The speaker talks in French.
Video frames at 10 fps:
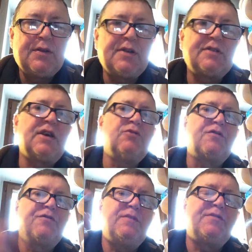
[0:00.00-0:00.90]
Ça, c'est un
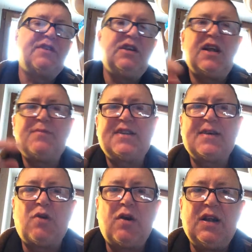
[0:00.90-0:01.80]
autre film, c'est la,
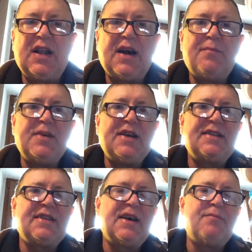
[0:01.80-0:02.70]

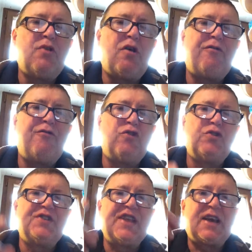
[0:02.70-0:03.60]

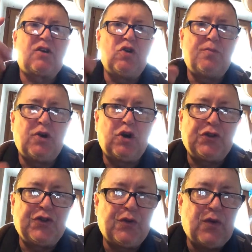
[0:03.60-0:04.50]
métamorphose des
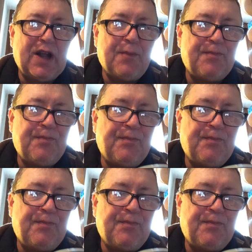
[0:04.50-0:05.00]
cloportes. Voilà.